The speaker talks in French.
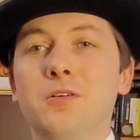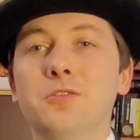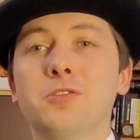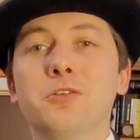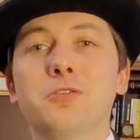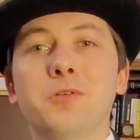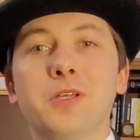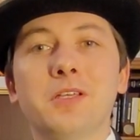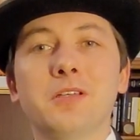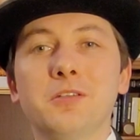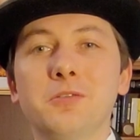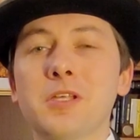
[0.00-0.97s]

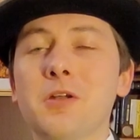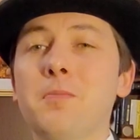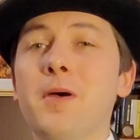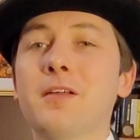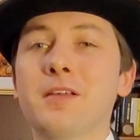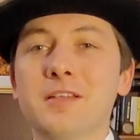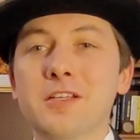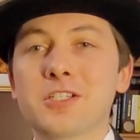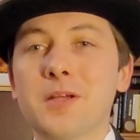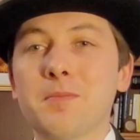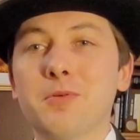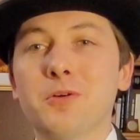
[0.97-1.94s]
Aujourd'hui, nous allons parler d'un
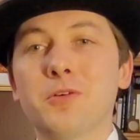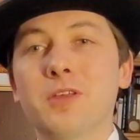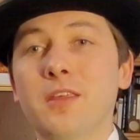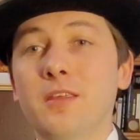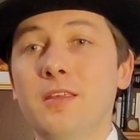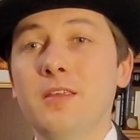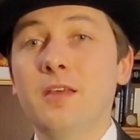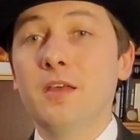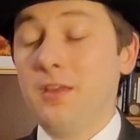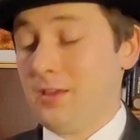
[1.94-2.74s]
chapeau qui,